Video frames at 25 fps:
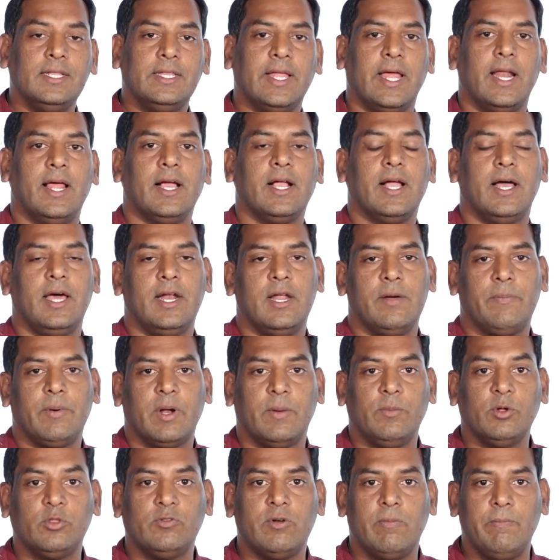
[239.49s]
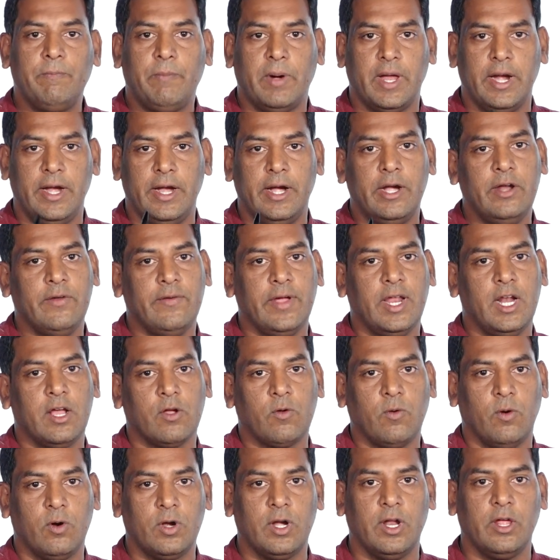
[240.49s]
తెలంగాణ ప్రభుత్వం పన్నెండు వేల
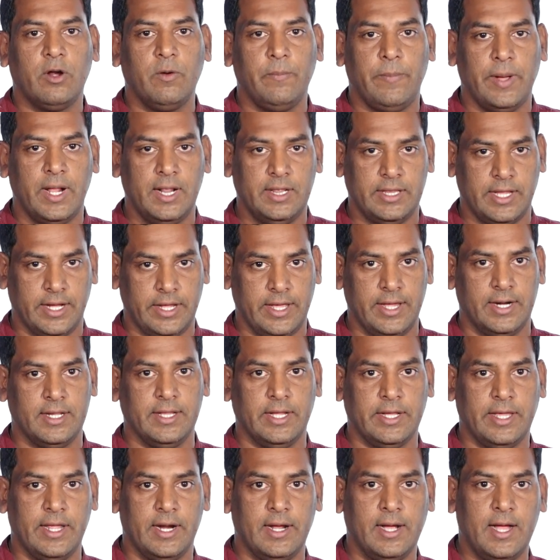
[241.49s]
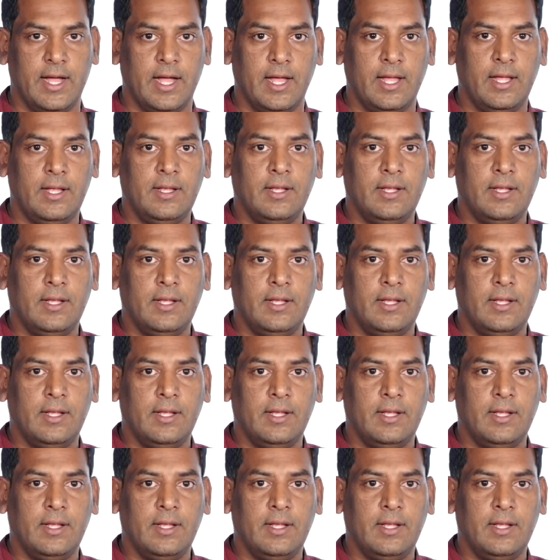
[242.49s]
కోట్ల రూపాయలు దగ్గర దగ్గరగా